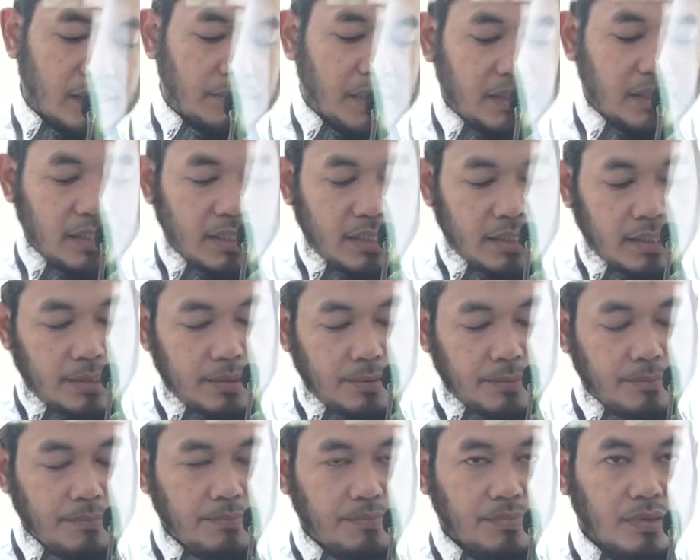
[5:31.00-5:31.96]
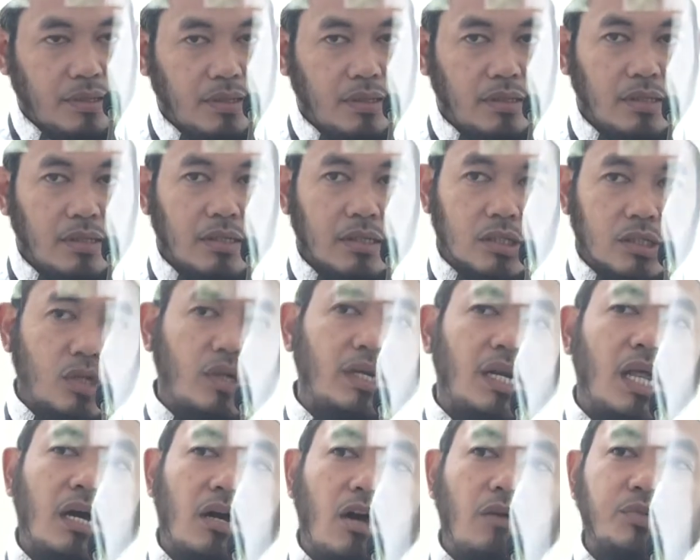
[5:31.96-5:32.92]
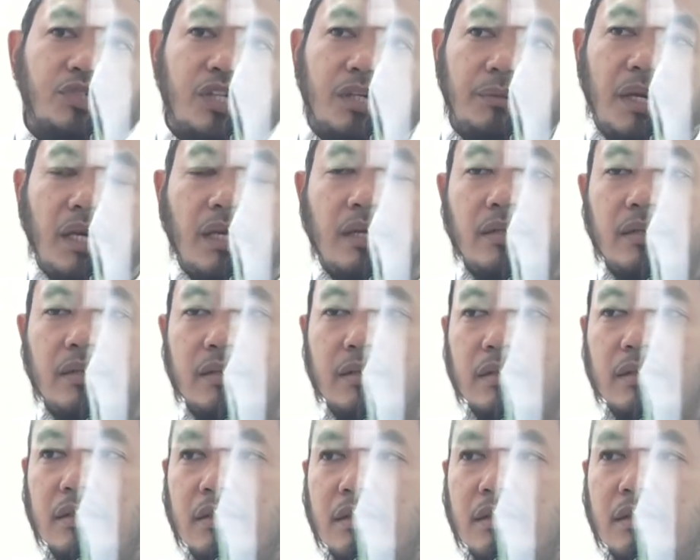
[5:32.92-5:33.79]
yang batil. Ketahuilah kaum muslimin,